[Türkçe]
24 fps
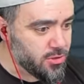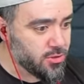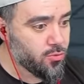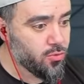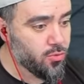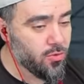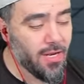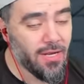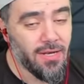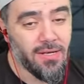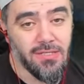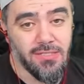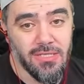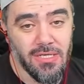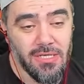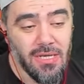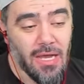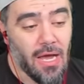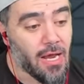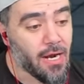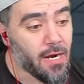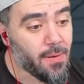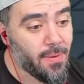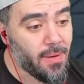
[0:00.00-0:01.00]
kullanılınca
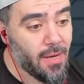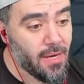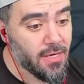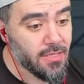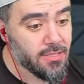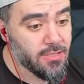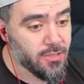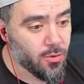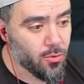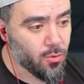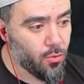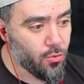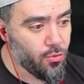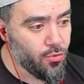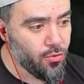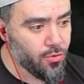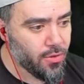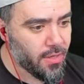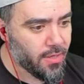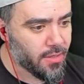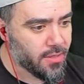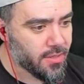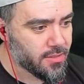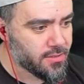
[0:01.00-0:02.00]
araba araçlar oluyor
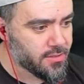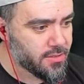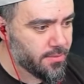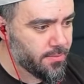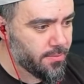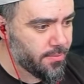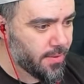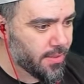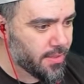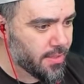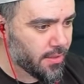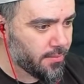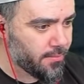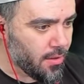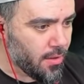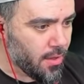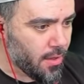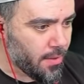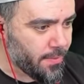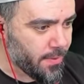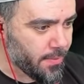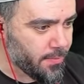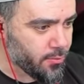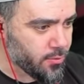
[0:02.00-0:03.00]
arkadaşlar. Bir bakalım.
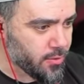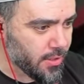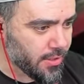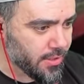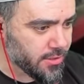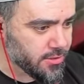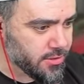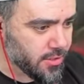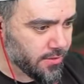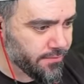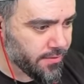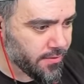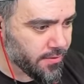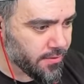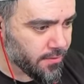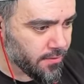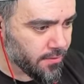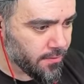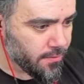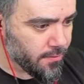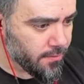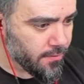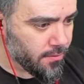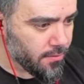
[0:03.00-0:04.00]
Ha bak burada araçlar var.
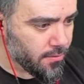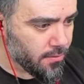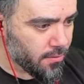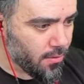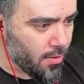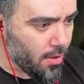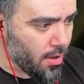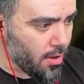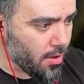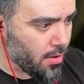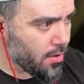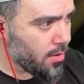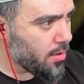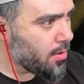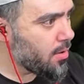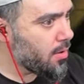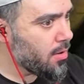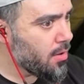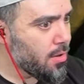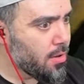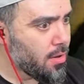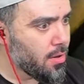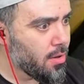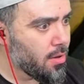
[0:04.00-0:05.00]
Oh.
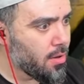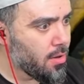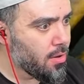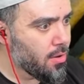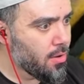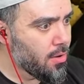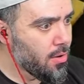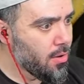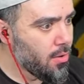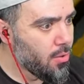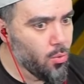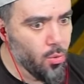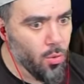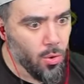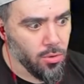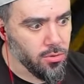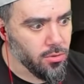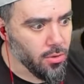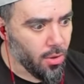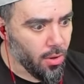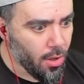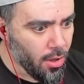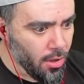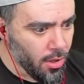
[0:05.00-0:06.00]
Ne
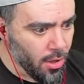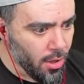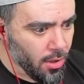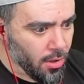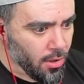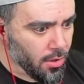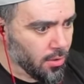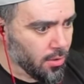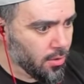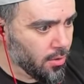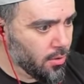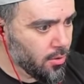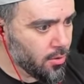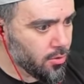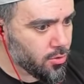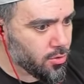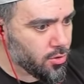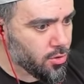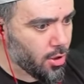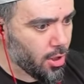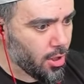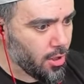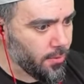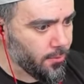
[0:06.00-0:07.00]
oldu? Allah.
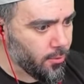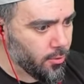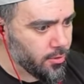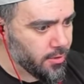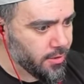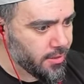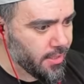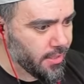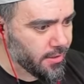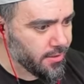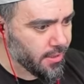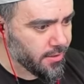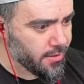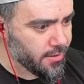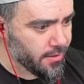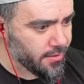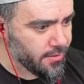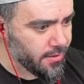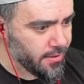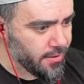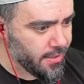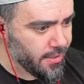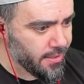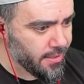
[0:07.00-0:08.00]
Kayboldu ki
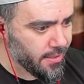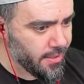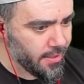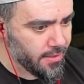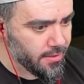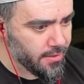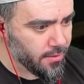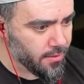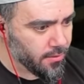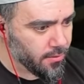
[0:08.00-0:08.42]
tekrardan geri geldi.